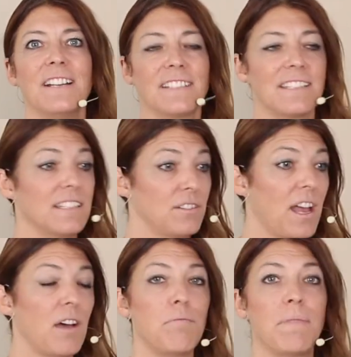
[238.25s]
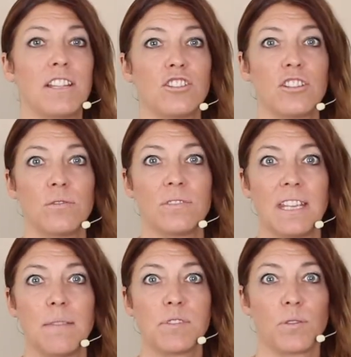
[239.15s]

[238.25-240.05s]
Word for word: Das sind doch auch Menschen und Teams und